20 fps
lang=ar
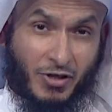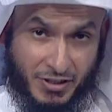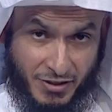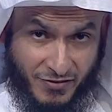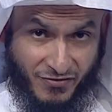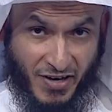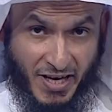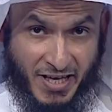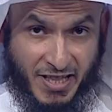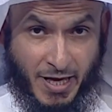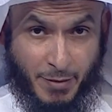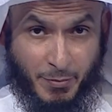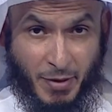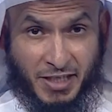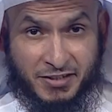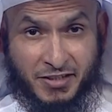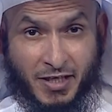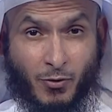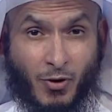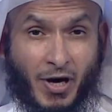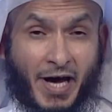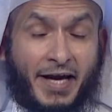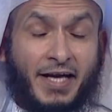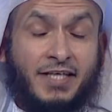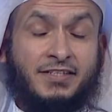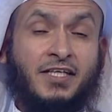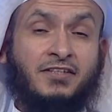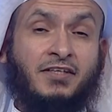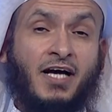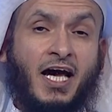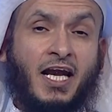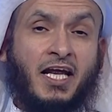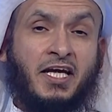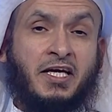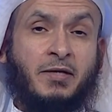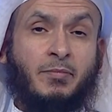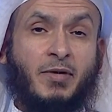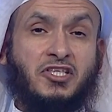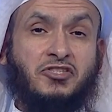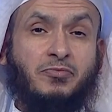فإذا ما تواردت
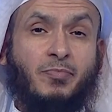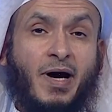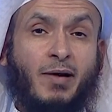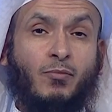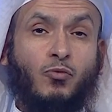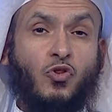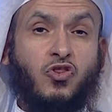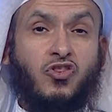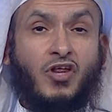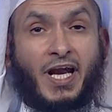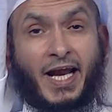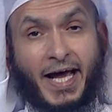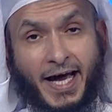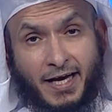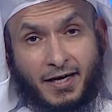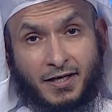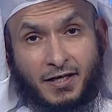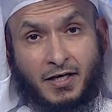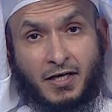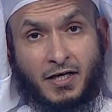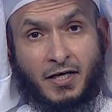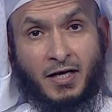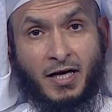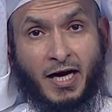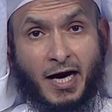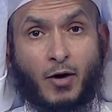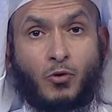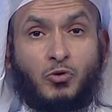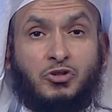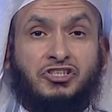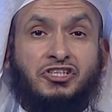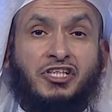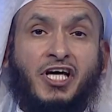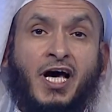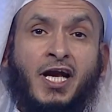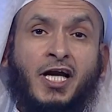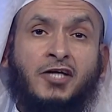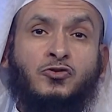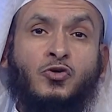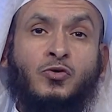عليهم أسباب الضلال أو
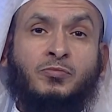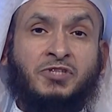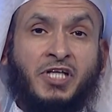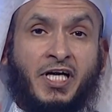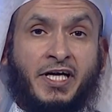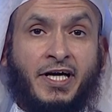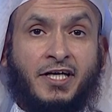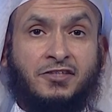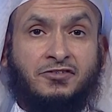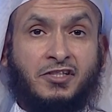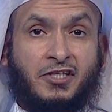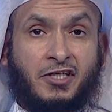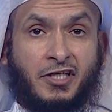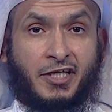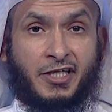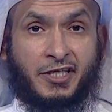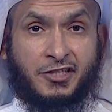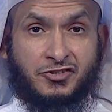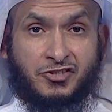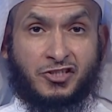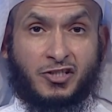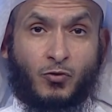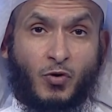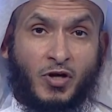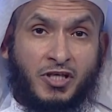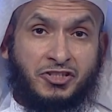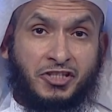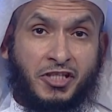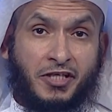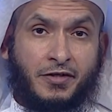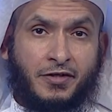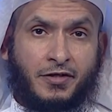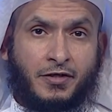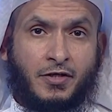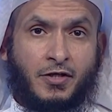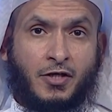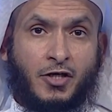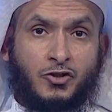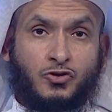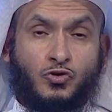اجتالتهم شياطين الإنس والجن
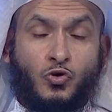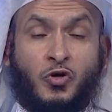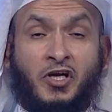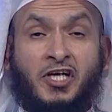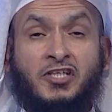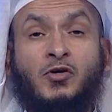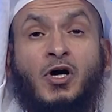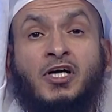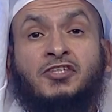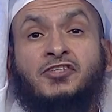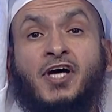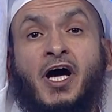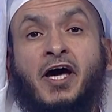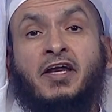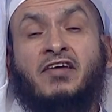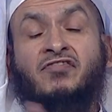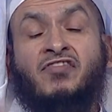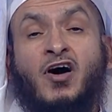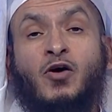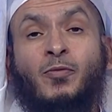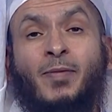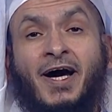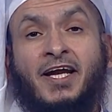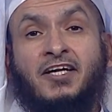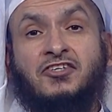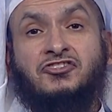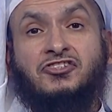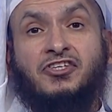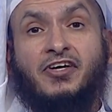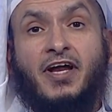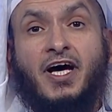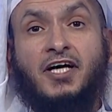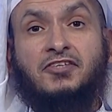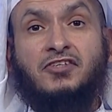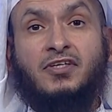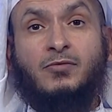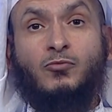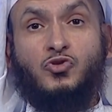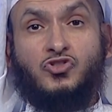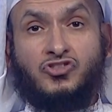تريد أن تحرفهم عن الصراط
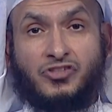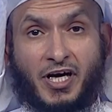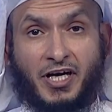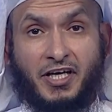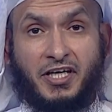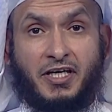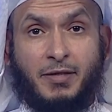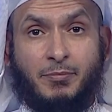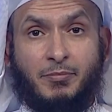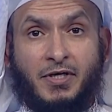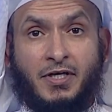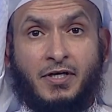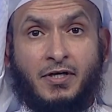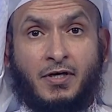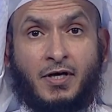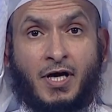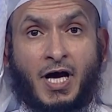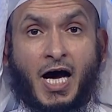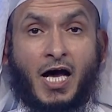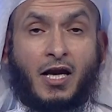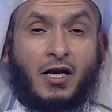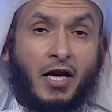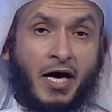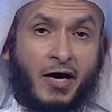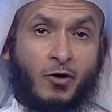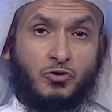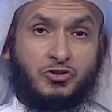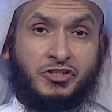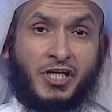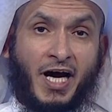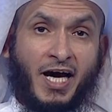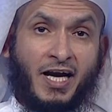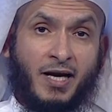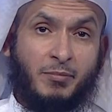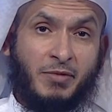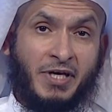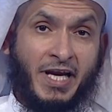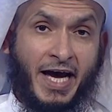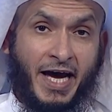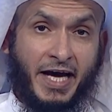المستقيم الله جعل
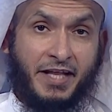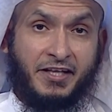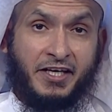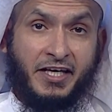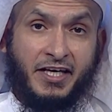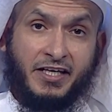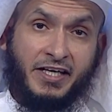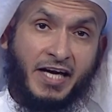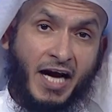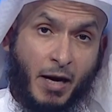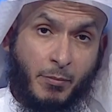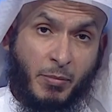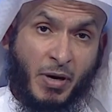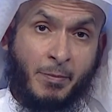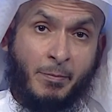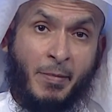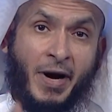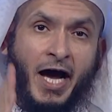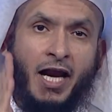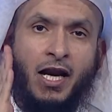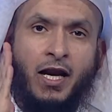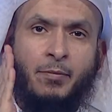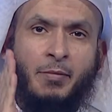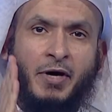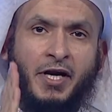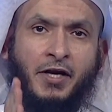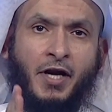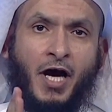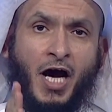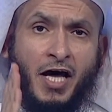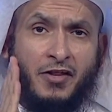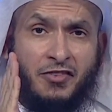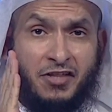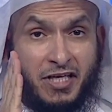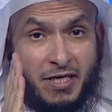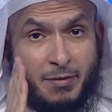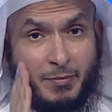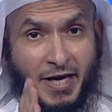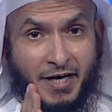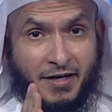من هذه الكعبة معلما
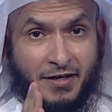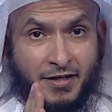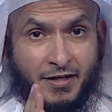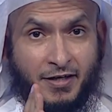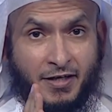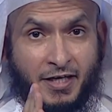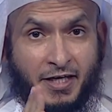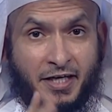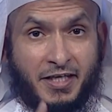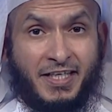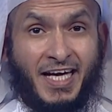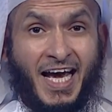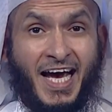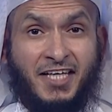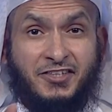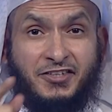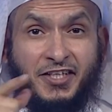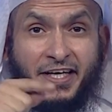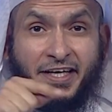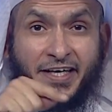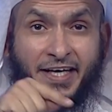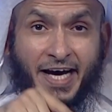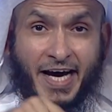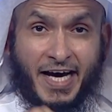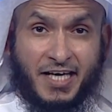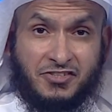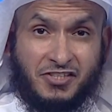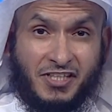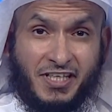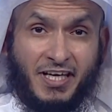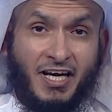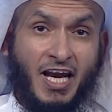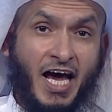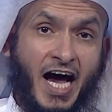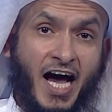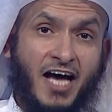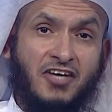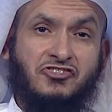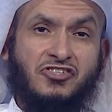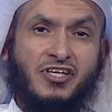عظيما يهدي الناس إلى
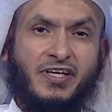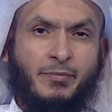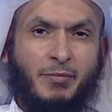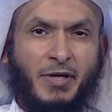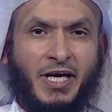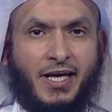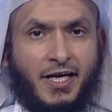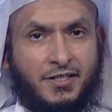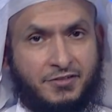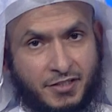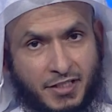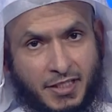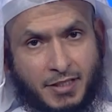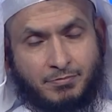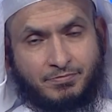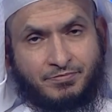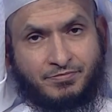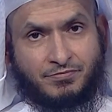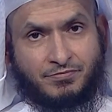أصل ملتهم